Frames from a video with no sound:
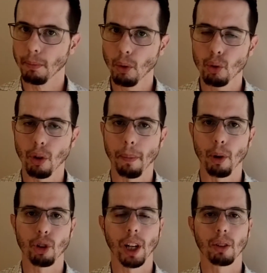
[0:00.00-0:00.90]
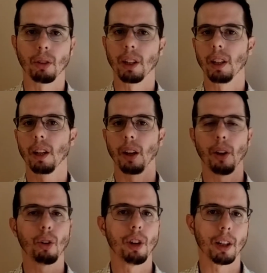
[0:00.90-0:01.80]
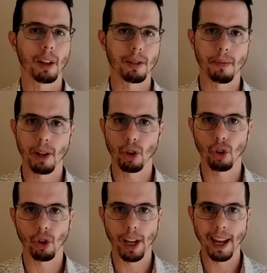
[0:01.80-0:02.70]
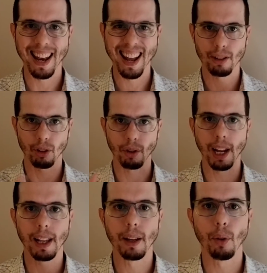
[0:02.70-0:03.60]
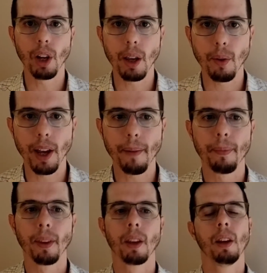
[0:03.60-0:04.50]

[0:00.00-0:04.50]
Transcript: muchos proyectos que tienen que ver con el crecimiento eh, nacional de Bolivia.